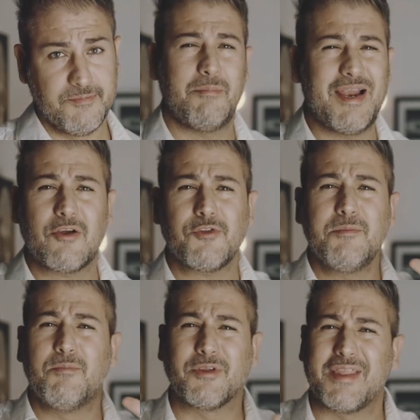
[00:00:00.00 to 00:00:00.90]
Ma la cosa
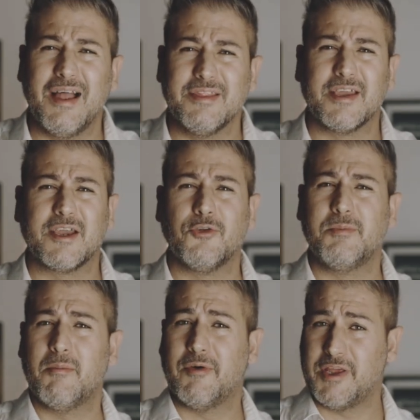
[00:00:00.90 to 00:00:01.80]
importante che
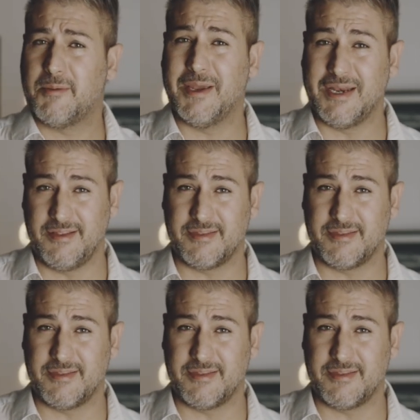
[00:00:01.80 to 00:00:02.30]
dobbiamo avere bene in